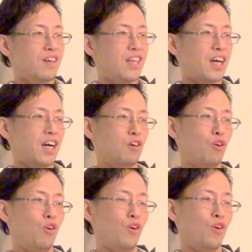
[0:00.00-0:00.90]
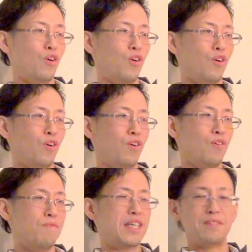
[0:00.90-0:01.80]
のなんか
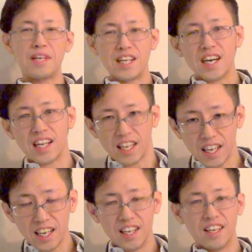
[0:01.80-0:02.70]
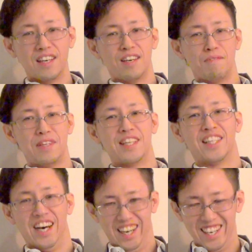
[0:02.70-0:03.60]
こう真面目だからね皆
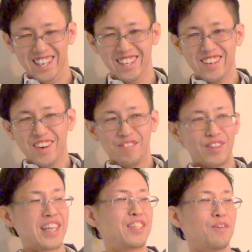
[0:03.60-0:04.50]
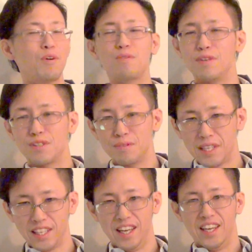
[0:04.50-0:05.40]
さん昔の僕も含
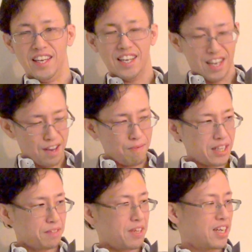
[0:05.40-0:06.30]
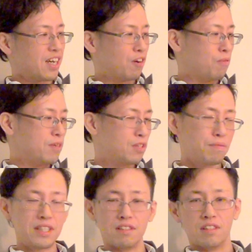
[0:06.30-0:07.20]
めて真面目だから思い
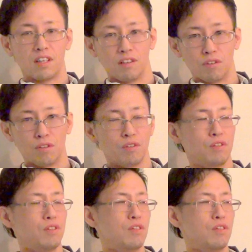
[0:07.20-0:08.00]
詰めちゃうんだけど、